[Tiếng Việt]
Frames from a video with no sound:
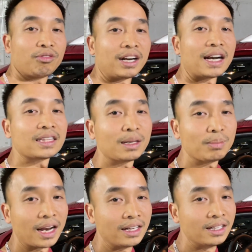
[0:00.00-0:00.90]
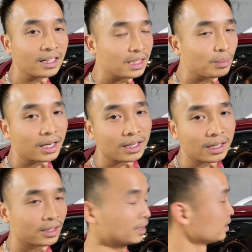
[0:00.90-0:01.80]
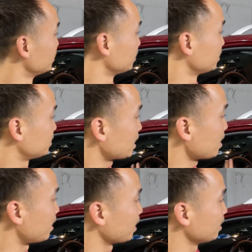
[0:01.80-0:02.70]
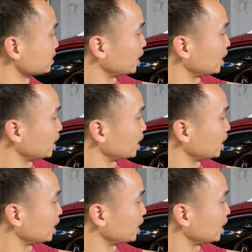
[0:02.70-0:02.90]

phải ra Tết mới lấy được nhưng mà chắc là năng lực